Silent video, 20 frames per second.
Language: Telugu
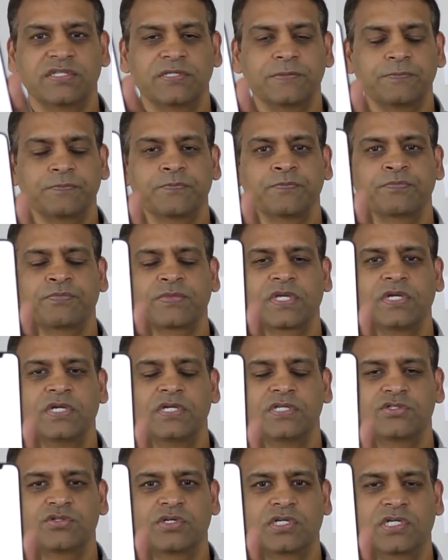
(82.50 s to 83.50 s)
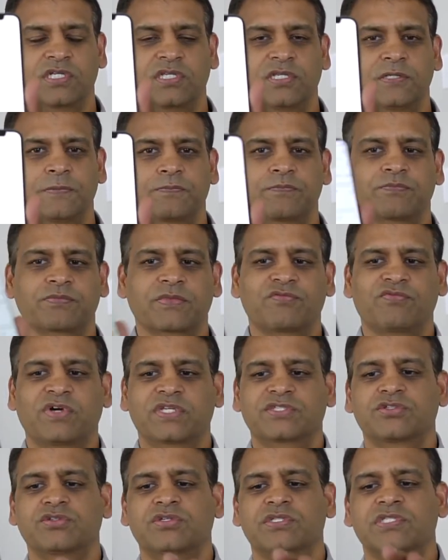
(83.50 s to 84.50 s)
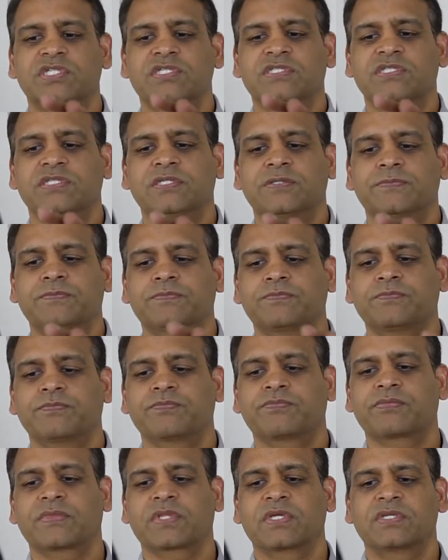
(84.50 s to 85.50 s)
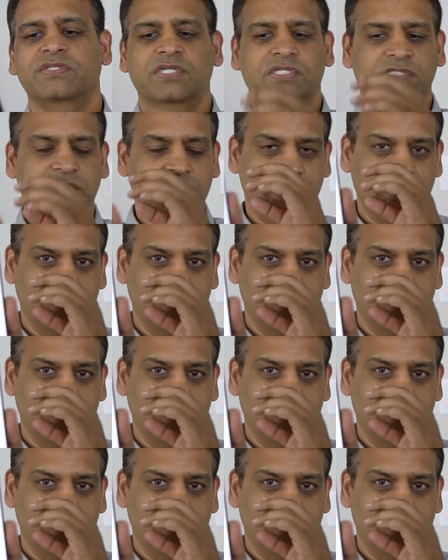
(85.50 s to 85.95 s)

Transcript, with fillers: ఇది చూడండి ఇది ఫస్ట్ వచ్చేసి సిక్స్